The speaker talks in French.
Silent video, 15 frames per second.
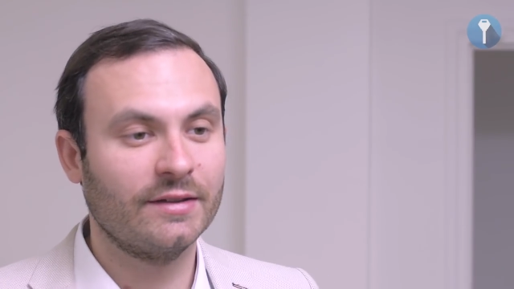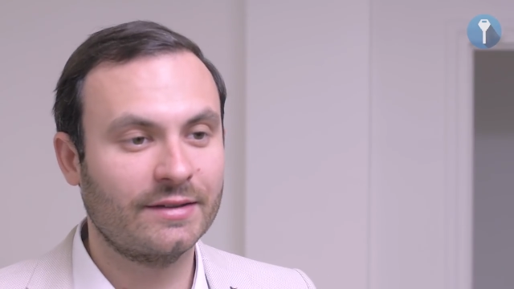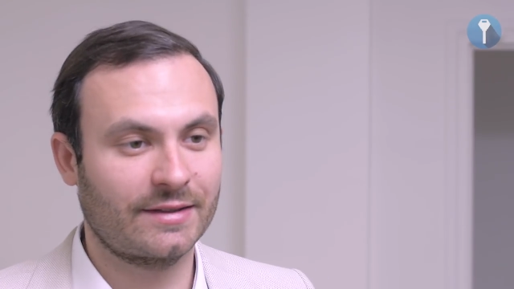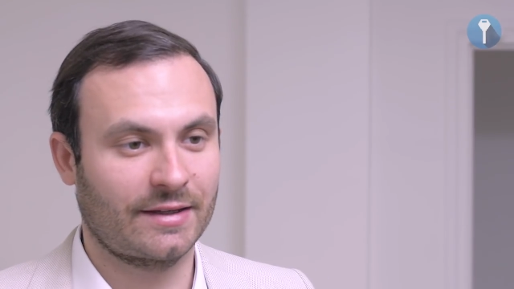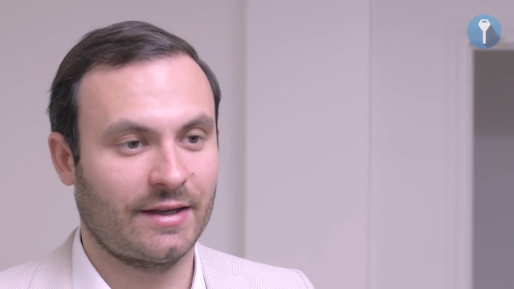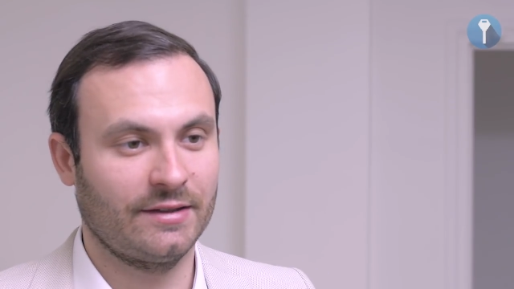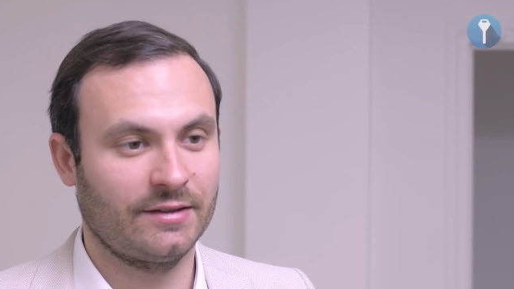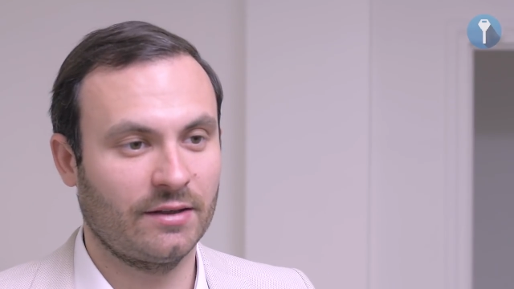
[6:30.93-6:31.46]

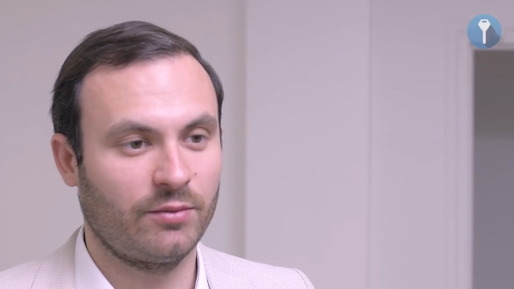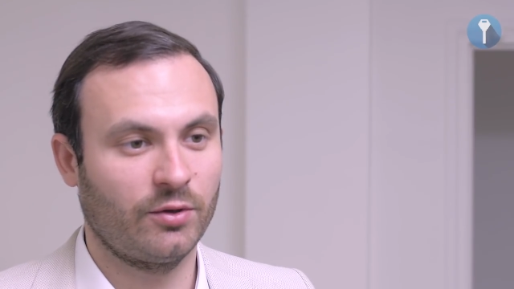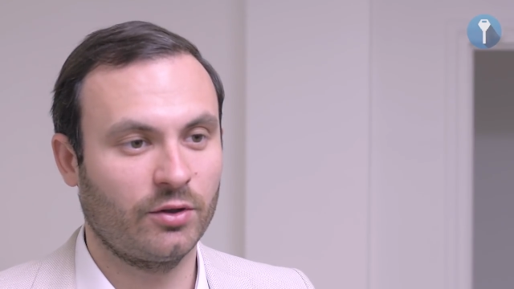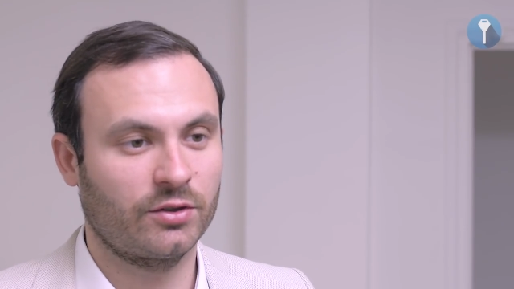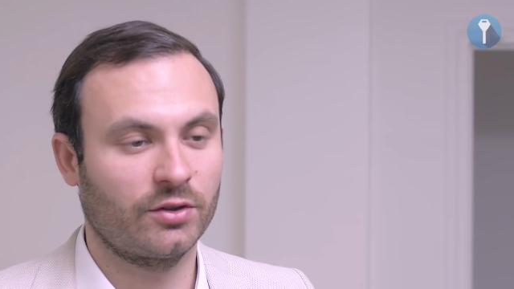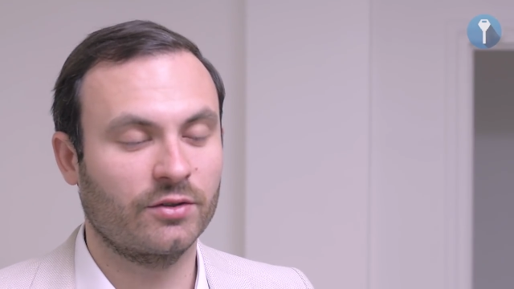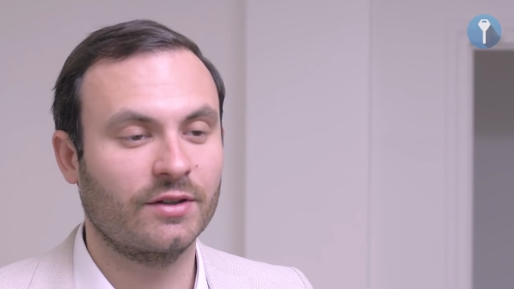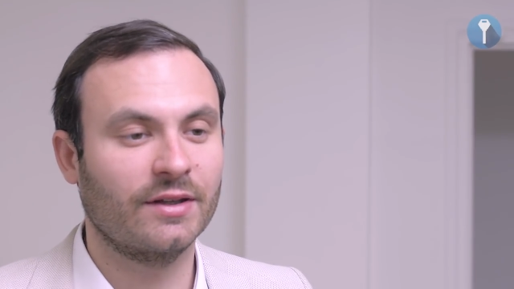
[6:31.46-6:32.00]
très
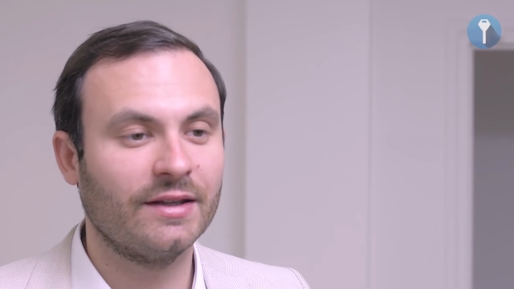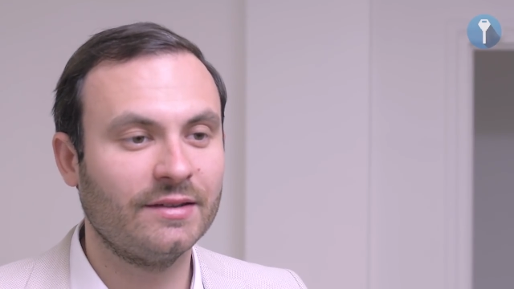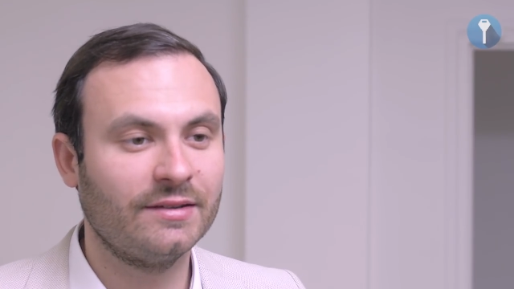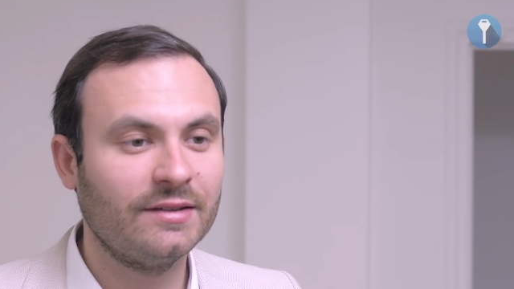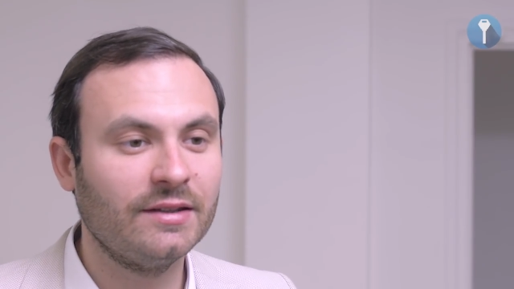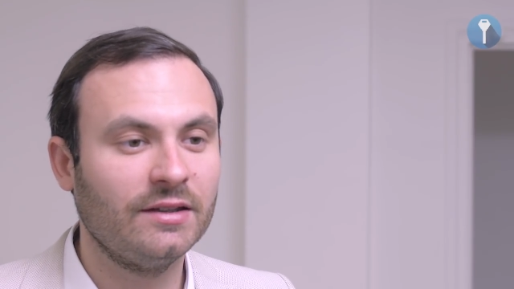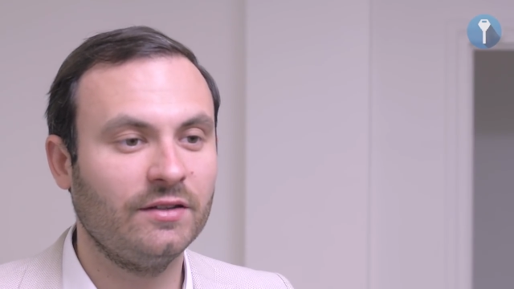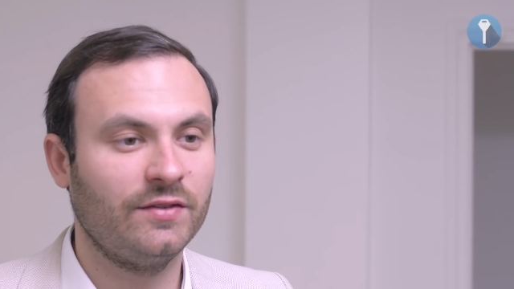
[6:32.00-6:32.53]
importante et
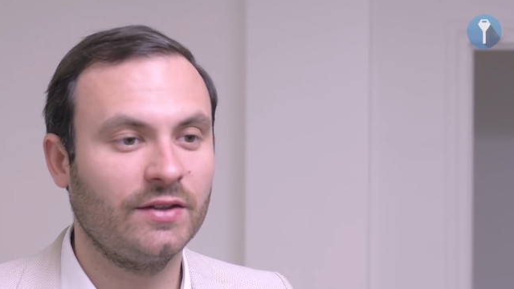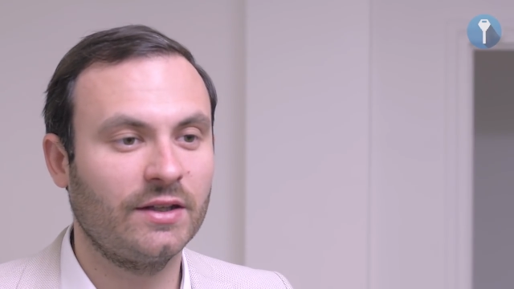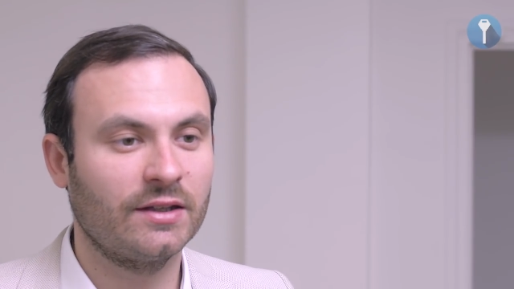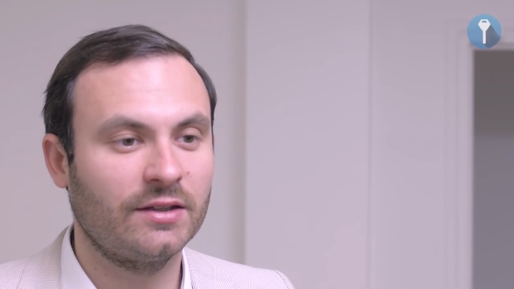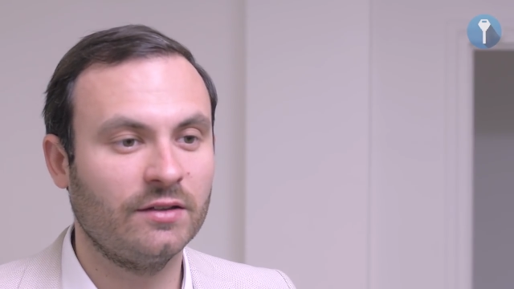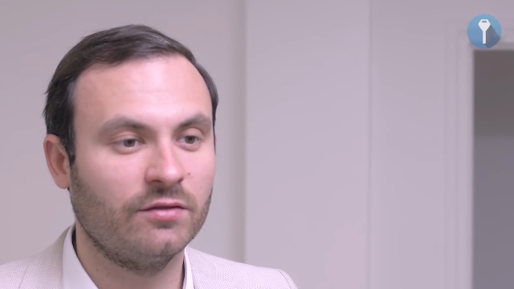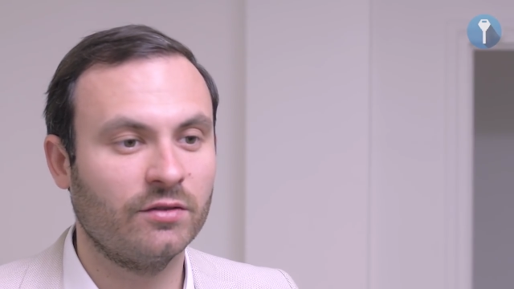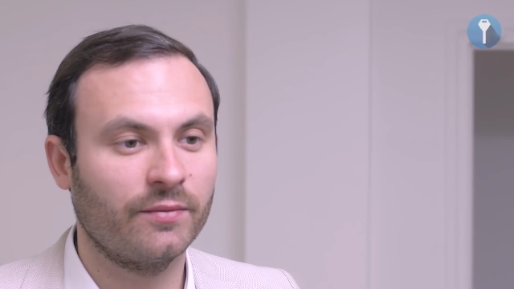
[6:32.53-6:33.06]

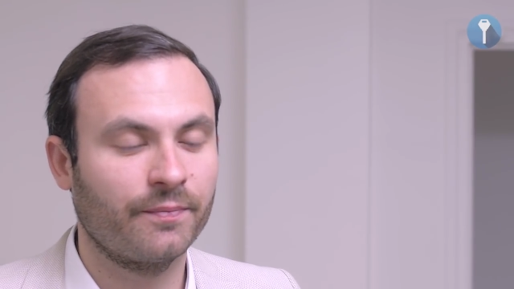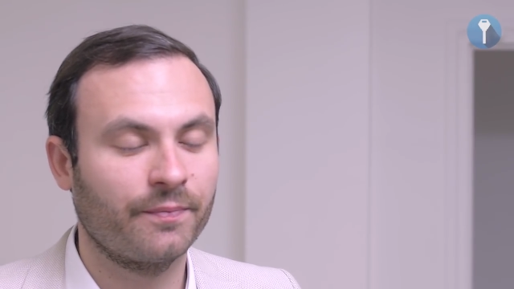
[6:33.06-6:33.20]
significative.